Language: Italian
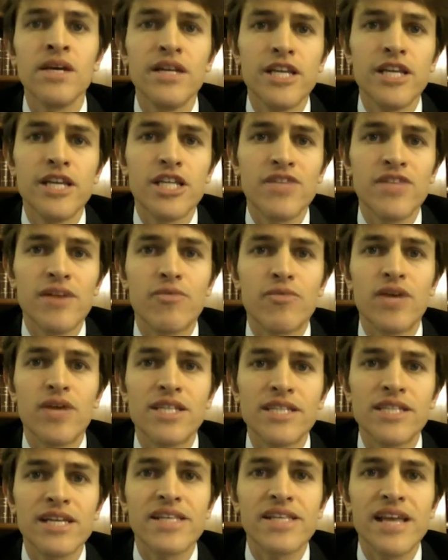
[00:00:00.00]
dicevamo una
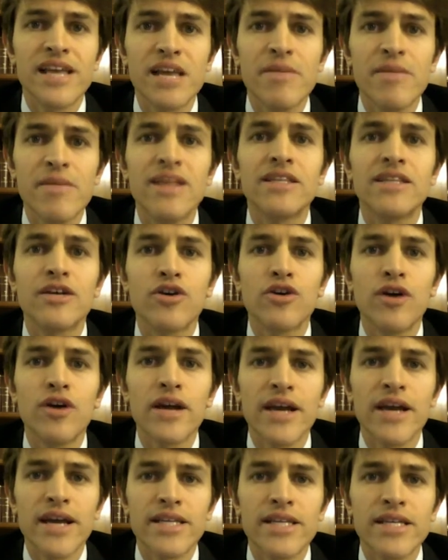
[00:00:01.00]
serie di elementi
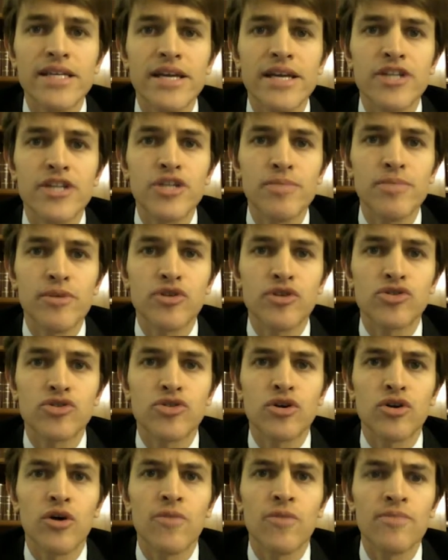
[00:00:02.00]
concreti che ci
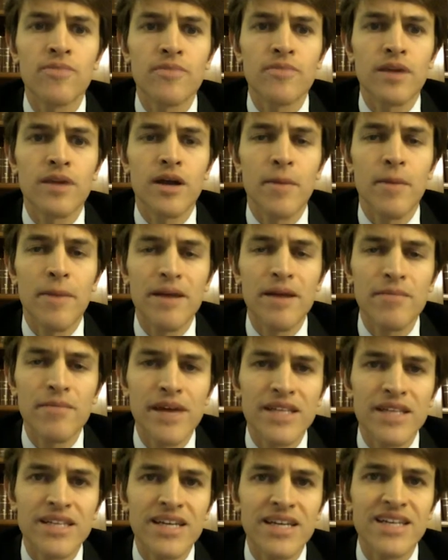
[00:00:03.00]
possono eh,
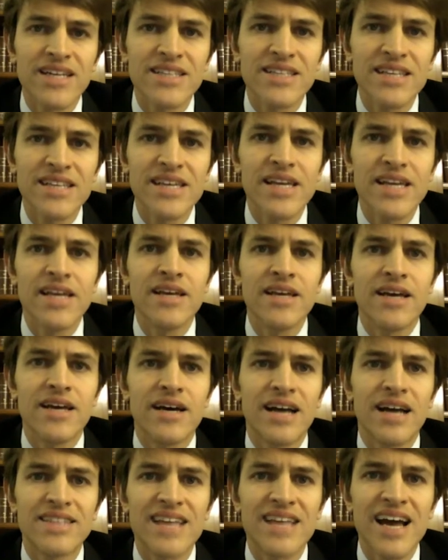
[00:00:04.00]
permettere di
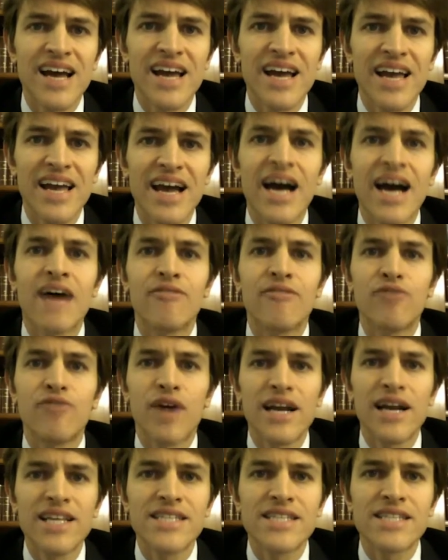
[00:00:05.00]
eh, andare a
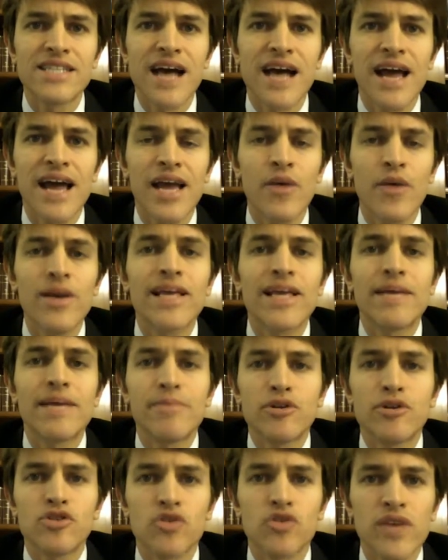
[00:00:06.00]
focalizzare quelli che
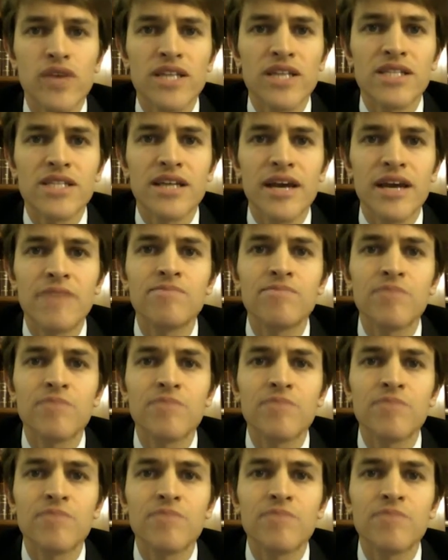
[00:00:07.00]
possono essere